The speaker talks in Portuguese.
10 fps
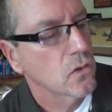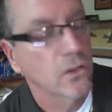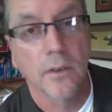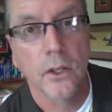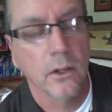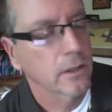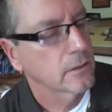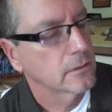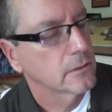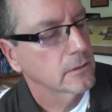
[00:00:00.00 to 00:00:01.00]
Salvador,
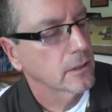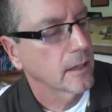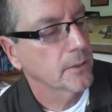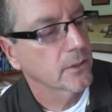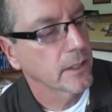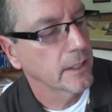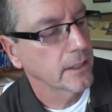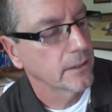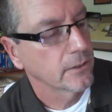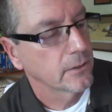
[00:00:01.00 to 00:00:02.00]

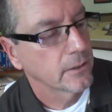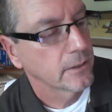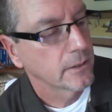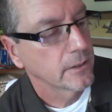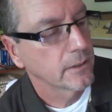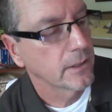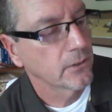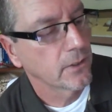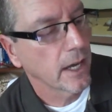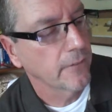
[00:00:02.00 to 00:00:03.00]
Camassari, Dias
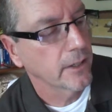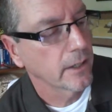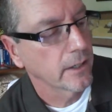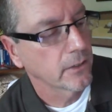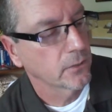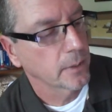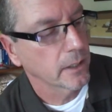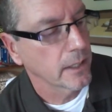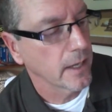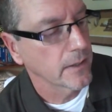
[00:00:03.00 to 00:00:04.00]
de Ávila,
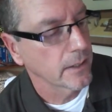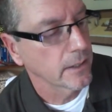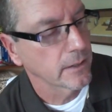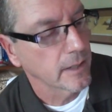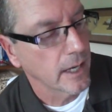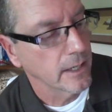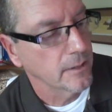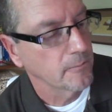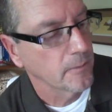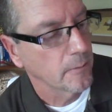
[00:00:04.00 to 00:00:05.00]
Esplanada,
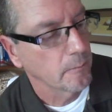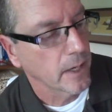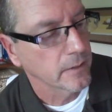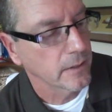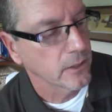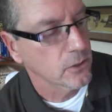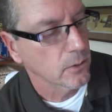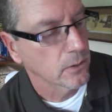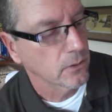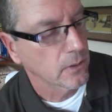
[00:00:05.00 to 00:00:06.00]
Entaim, Mata de
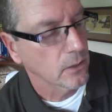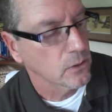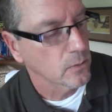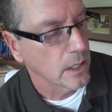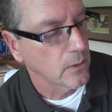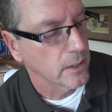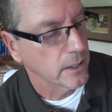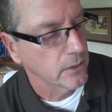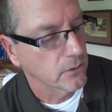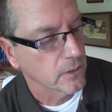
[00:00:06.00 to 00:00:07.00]
jo São João
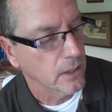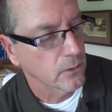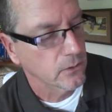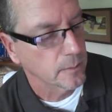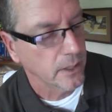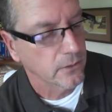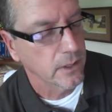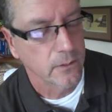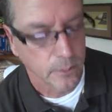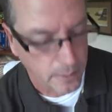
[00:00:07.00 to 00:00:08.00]
e São
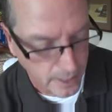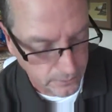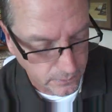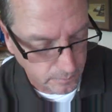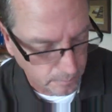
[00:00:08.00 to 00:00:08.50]
Sebastião do Passo.